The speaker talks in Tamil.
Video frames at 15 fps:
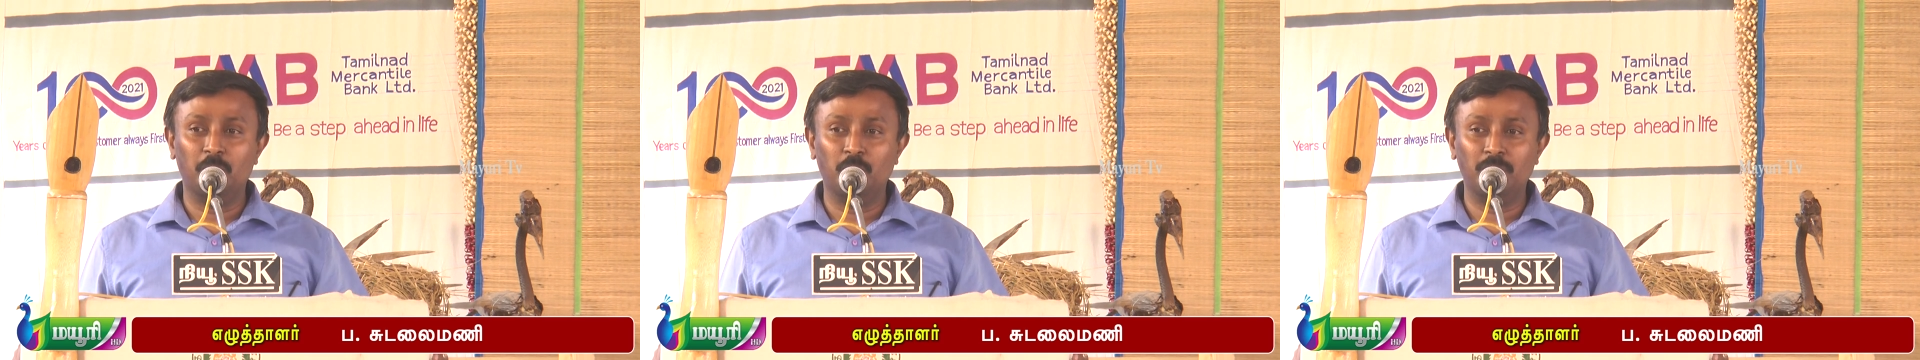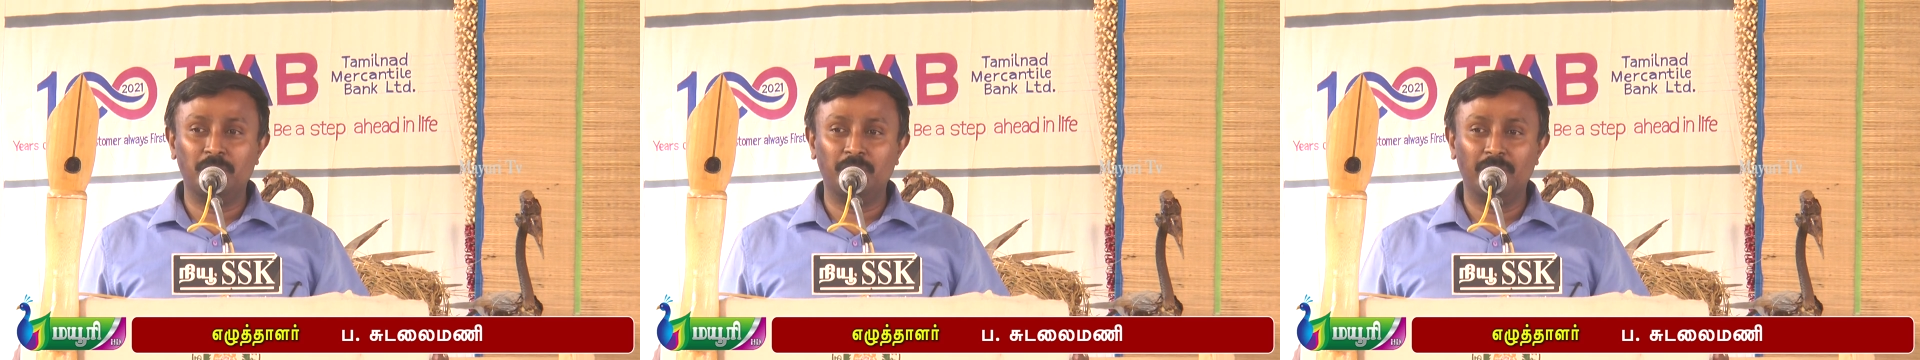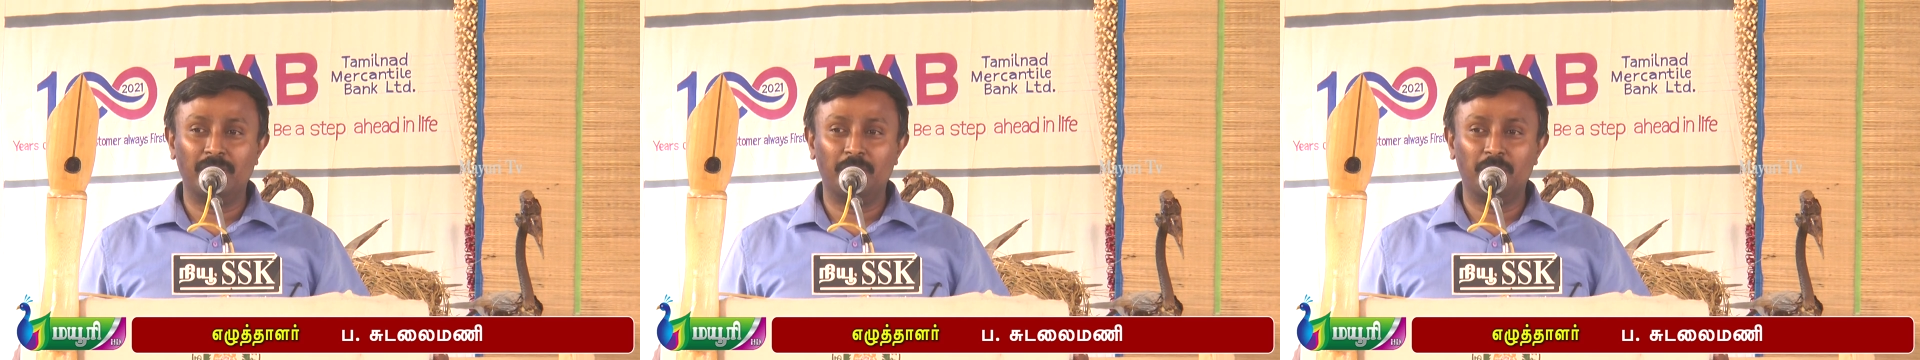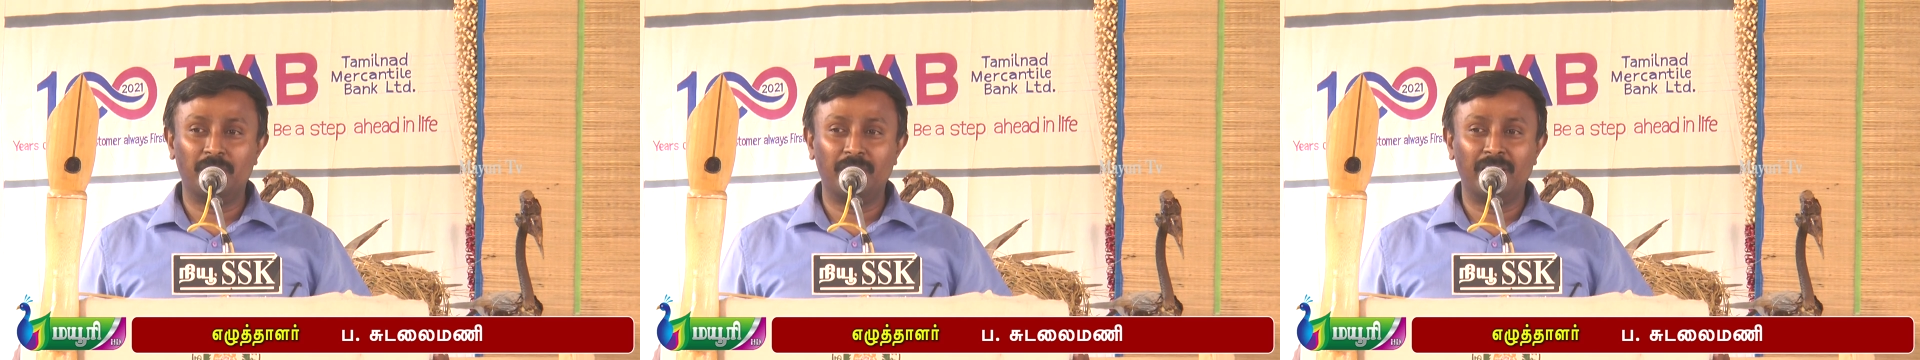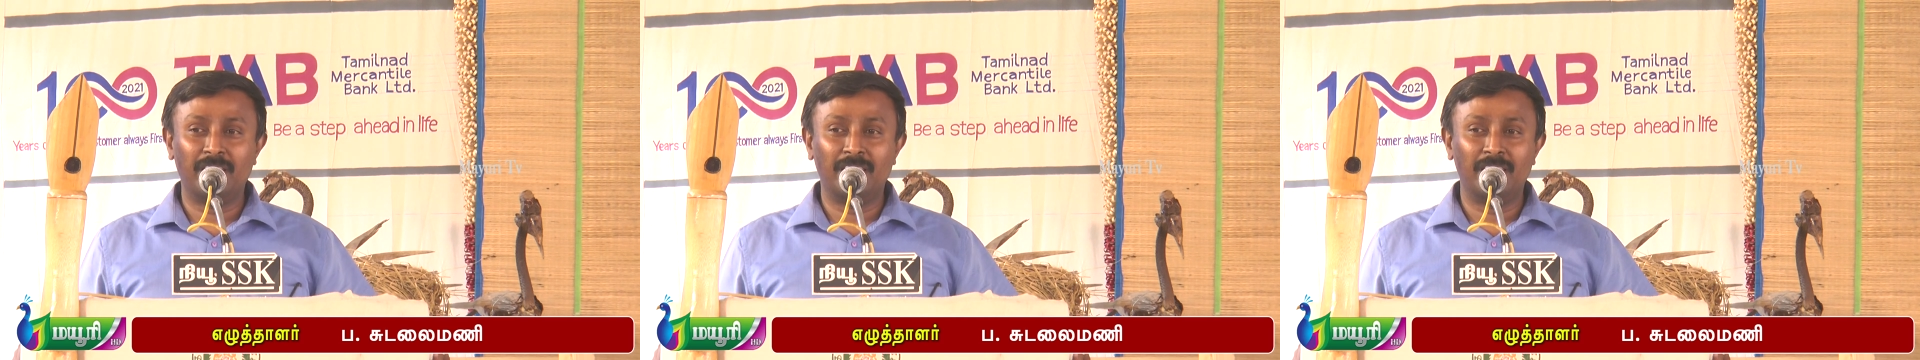மூச்சு விட்டேன்
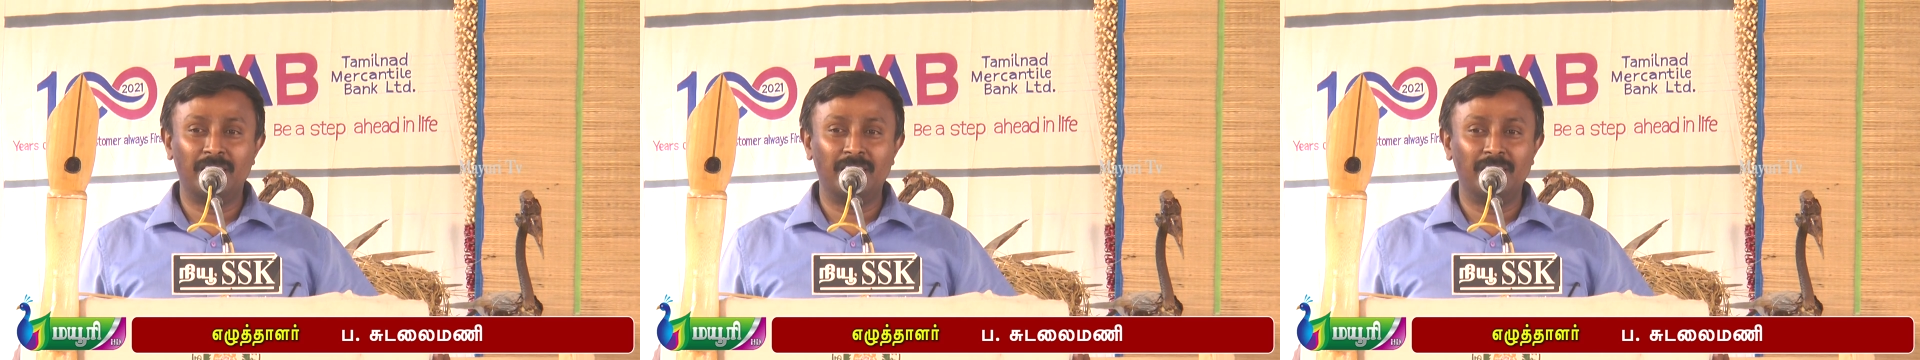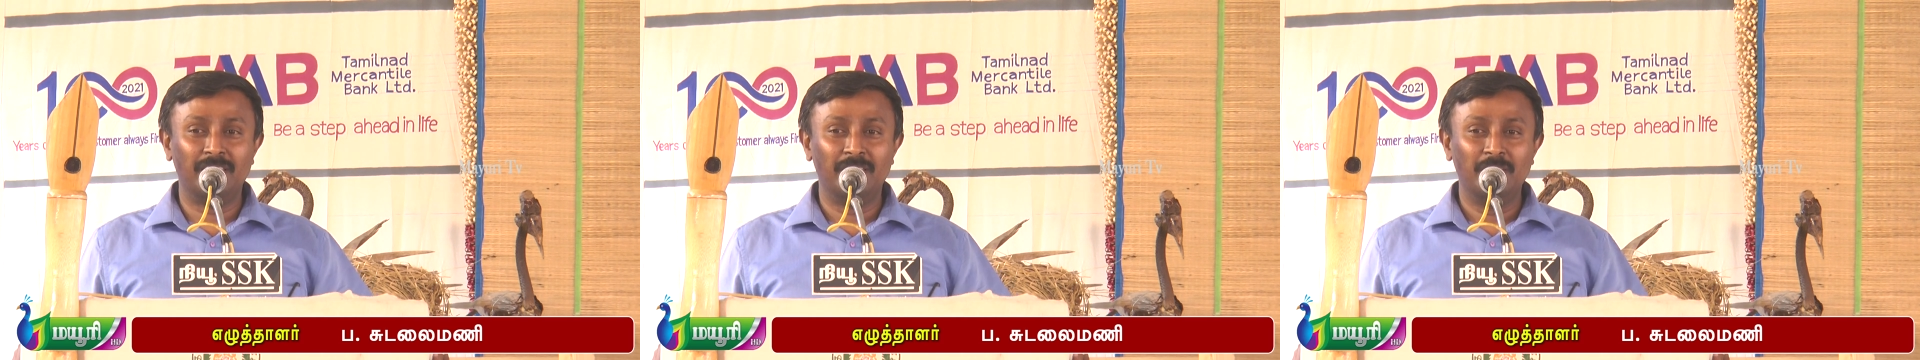அப்புறம் வேறு ஏதாவது